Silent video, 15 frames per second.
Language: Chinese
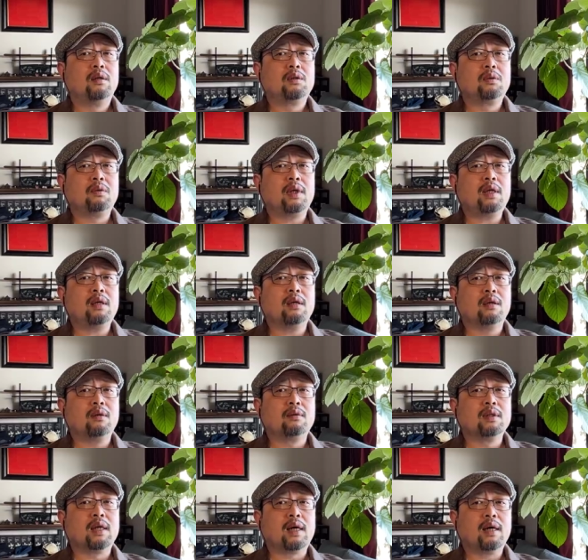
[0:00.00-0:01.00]
出来以
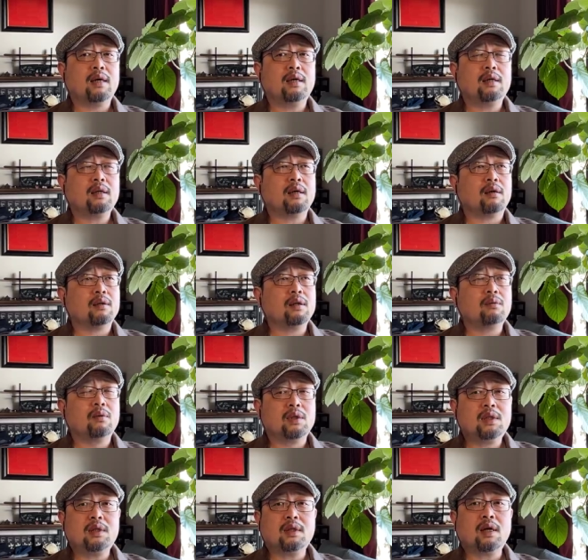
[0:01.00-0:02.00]
后呢，还好像
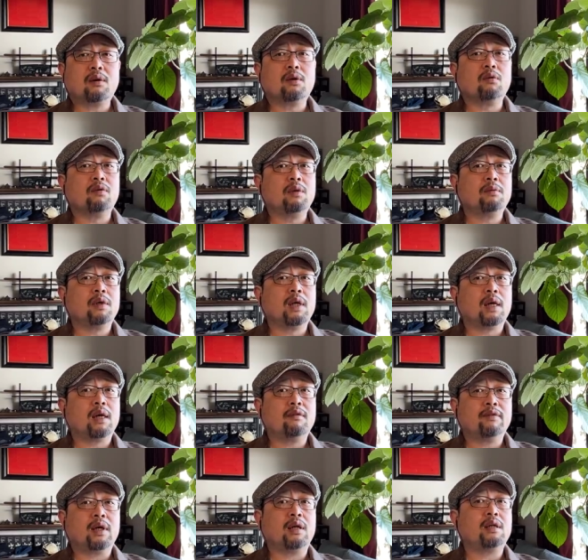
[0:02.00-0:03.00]
我记得那会儿有微博了，
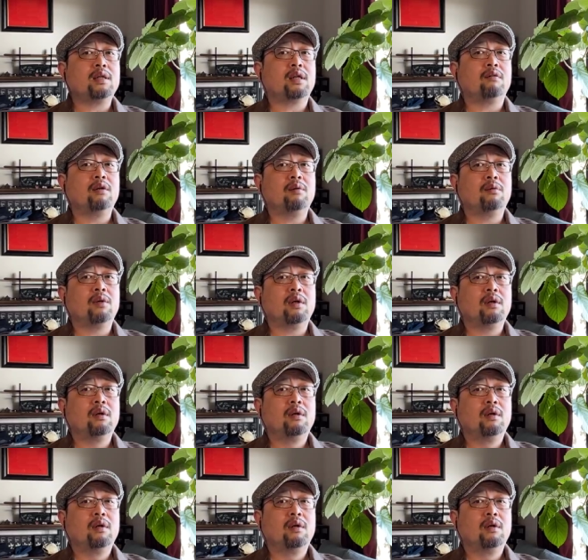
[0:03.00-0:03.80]
还发了一长微博。